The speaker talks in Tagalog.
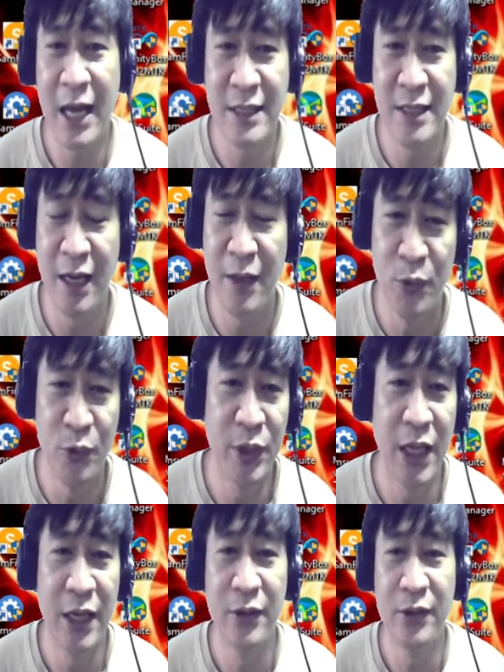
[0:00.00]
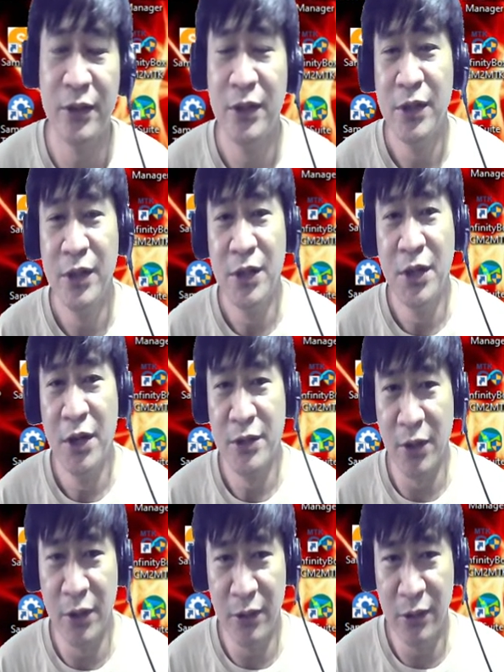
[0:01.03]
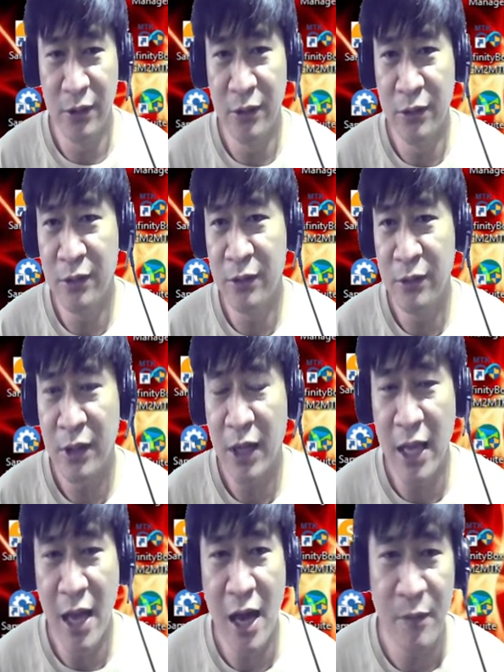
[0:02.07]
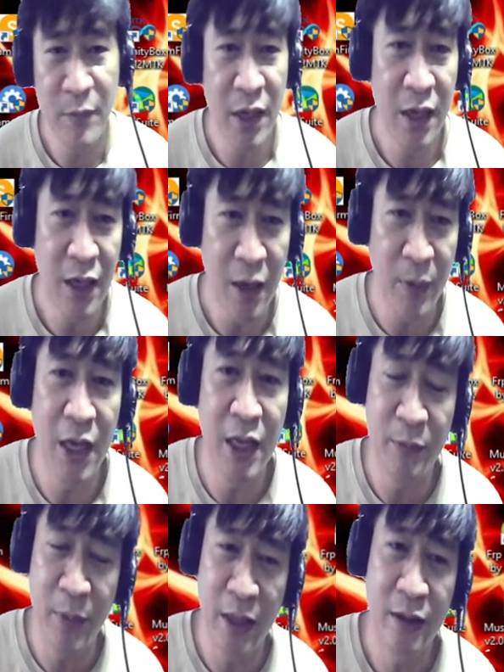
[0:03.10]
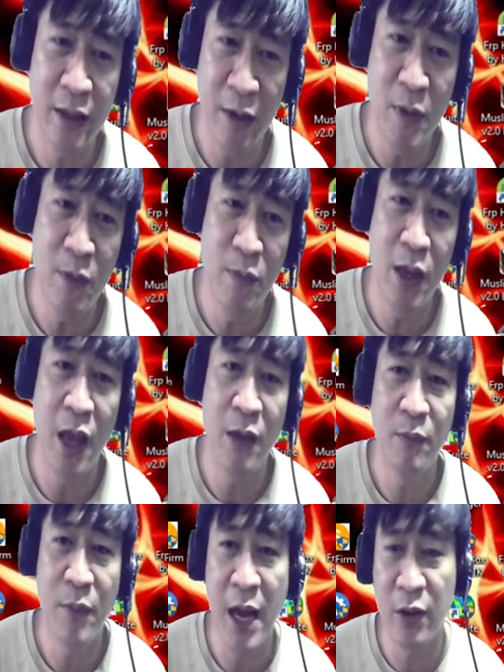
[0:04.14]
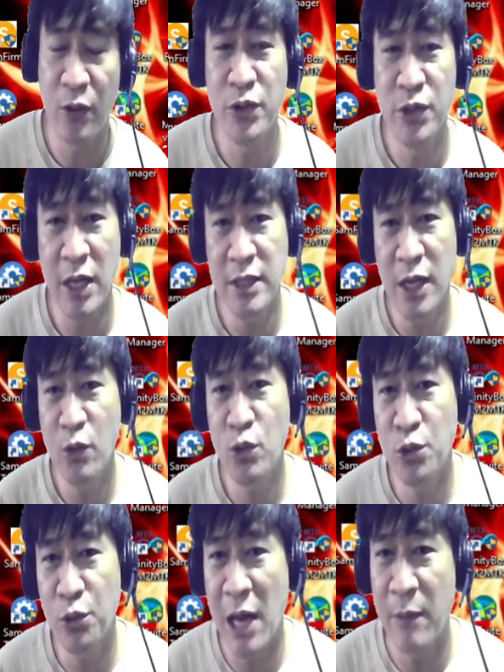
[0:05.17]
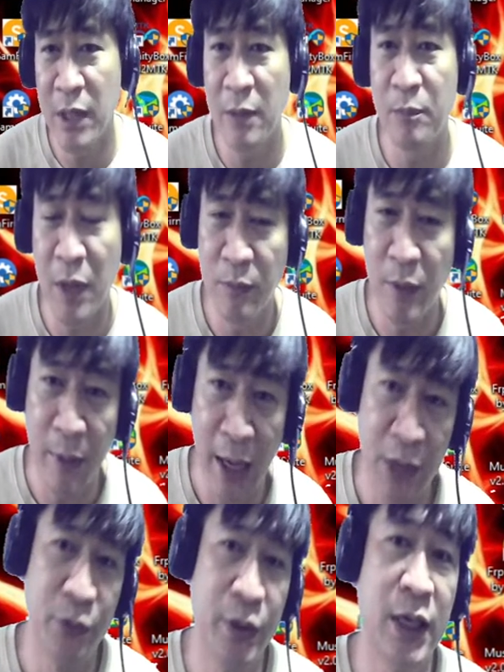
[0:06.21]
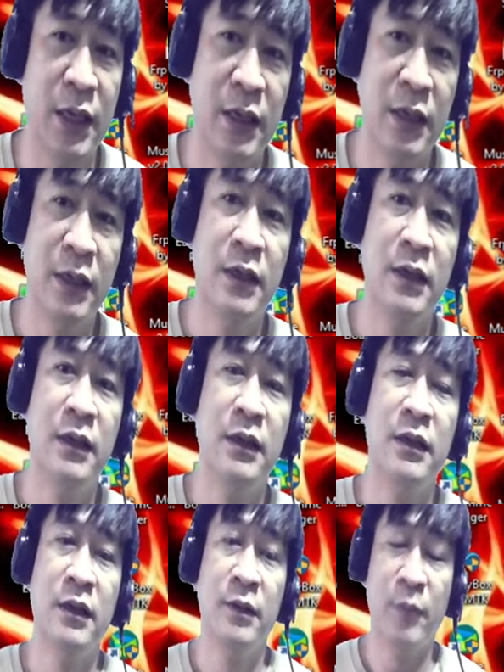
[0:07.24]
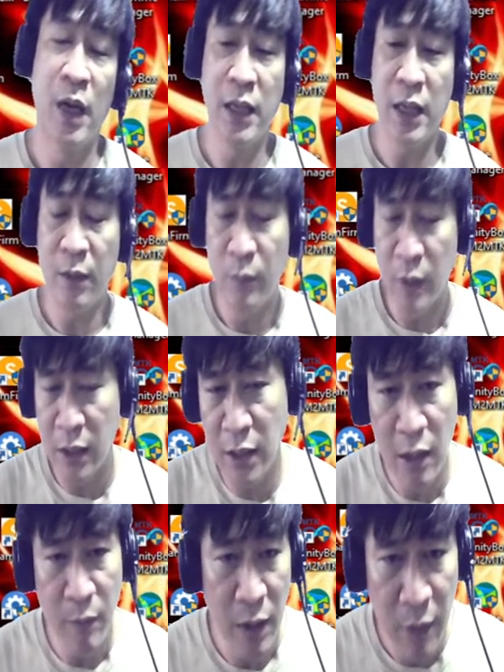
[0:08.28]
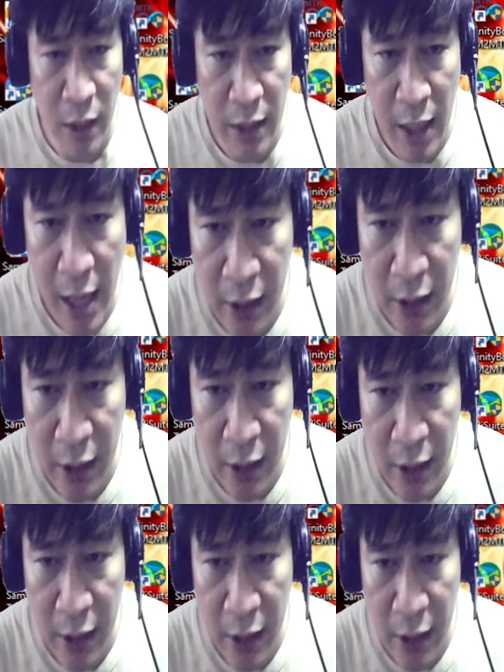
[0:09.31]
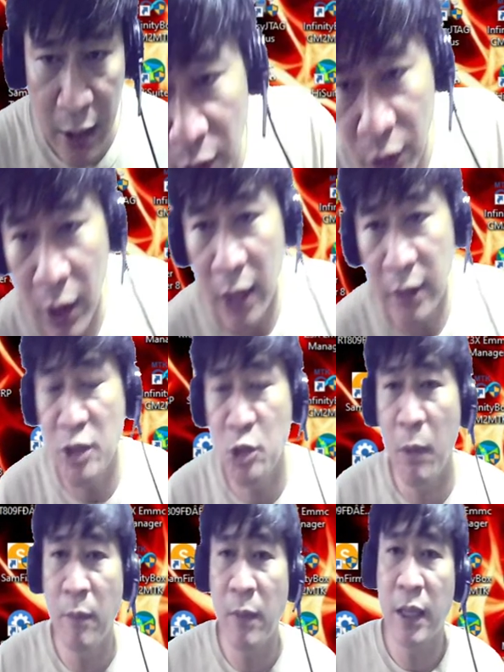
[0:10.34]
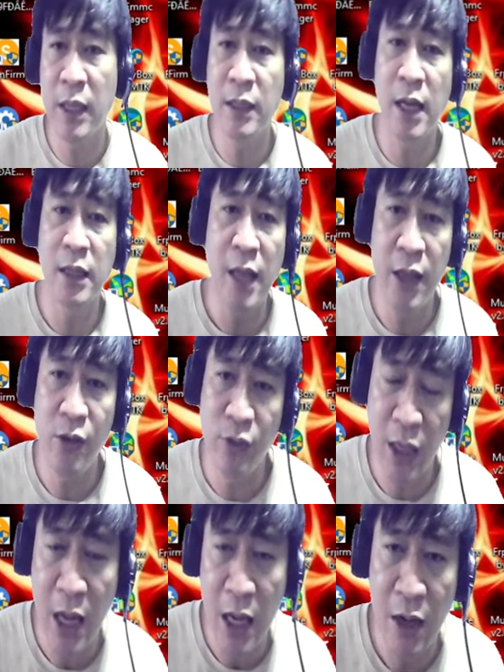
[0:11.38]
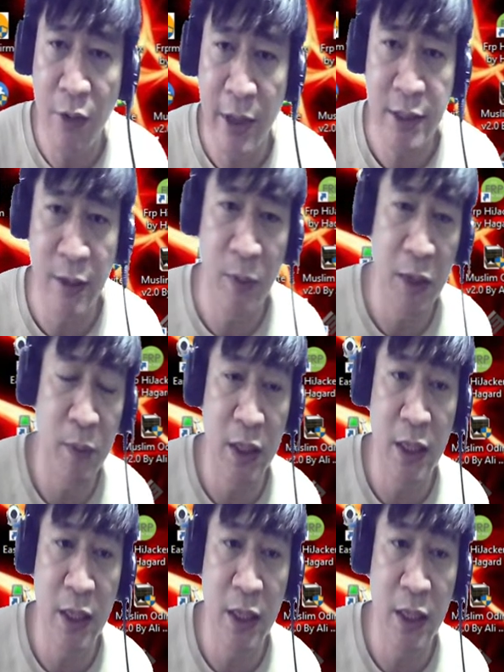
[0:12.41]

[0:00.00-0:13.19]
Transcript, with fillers: sa lipunan. No? So, kaya kami napalipat kay BBM, Marcos, kasi gusto namin ng pagbabago na. Mangy- hindi man mangyayari yung pagbabago, at least may makita tayong nagagawa sa Pilipinas.